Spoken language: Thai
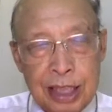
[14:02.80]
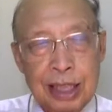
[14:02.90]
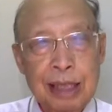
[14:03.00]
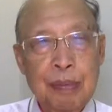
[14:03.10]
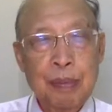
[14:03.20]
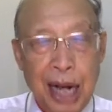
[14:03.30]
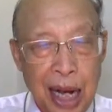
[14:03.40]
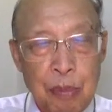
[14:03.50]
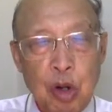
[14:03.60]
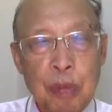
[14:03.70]
ฐพระคำ
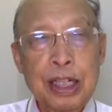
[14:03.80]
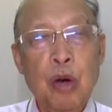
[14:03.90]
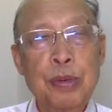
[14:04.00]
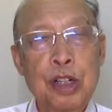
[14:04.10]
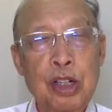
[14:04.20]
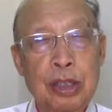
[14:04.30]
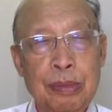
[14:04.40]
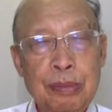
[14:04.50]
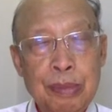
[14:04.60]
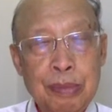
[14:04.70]
ของพระเจ้าพี่น้อง
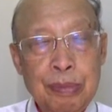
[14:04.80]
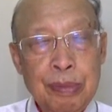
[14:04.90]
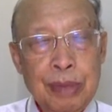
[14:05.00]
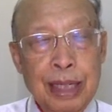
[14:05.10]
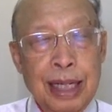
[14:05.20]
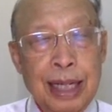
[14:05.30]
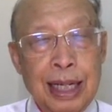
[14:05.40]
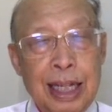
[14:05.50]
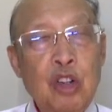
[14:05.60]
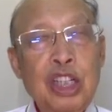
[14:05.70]
แต่
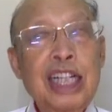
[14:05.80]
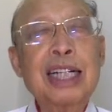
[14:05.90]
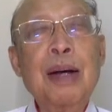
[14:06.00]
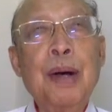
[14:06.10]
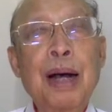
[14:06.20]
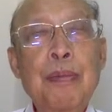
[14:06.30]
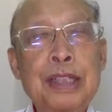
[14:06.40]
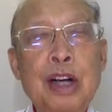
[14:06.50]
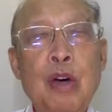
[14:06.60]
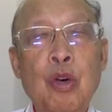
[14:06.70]
เขาเดินกับพระคำพระ
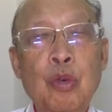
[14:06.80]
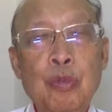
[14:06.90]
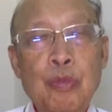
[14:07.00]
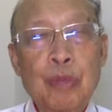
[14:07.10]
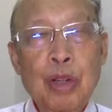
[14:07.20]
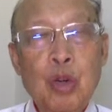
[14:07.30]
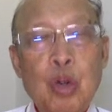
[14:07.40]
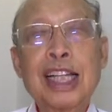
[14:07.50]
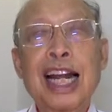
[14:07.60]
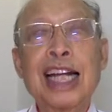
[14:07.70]
เจ้าคน
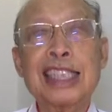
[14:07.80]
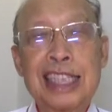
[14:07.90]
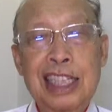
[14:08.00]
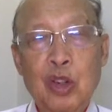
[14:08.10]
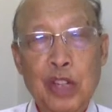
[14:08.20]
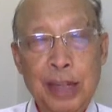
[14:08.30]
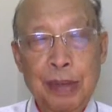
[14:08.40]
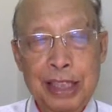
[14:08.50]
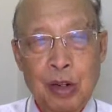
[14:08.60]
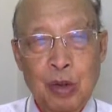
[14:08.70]
ทั้งหลายก็สิเลียวเห็นพระเจ้า